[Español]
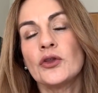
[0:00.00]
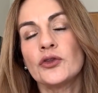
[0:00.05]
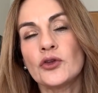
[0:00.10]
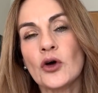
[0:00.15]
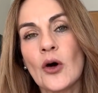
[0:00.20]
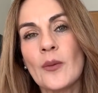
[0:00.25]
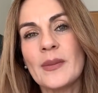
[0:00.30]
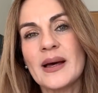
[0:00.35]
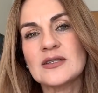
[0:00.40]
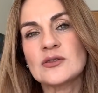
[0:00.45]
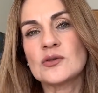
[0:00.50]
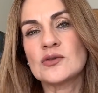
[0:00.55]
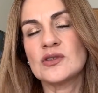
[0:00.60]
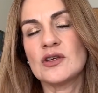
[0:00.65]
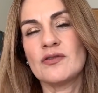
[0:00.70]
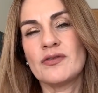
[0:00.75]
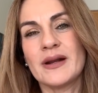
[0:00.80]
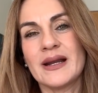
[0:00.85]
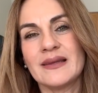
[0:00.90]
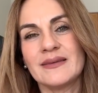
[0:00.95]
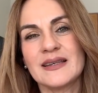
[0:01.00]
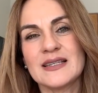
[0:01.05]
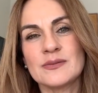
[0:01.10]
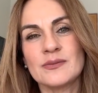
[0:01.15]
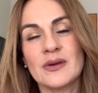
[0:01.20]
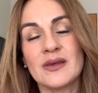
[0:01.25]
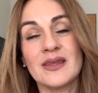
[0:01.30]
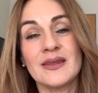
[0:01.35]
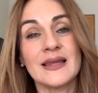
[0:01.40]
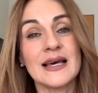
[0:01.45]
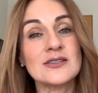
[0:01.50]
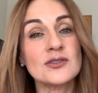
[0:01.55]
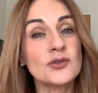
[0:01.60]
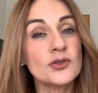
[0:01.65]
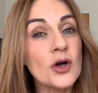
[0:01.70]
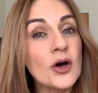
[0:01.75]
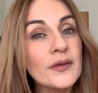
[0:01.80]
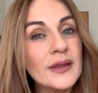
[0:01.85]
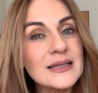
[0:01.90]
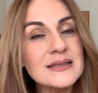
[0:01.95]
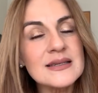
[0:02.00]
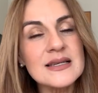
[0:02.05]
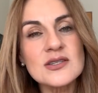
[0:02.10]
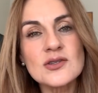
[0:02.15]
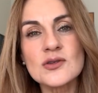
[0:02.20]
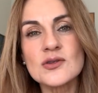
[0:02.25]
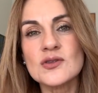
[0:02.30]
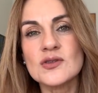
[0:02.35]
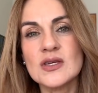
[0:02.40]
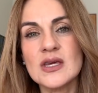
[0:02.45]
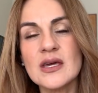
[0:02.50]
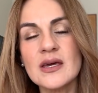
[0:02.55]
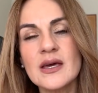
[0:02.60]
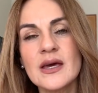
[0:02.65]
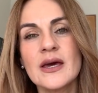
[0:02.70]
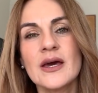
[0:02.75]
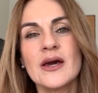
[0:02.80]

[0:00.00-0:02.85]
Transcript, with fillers: toma sus diferentes medidas, todas eso sí,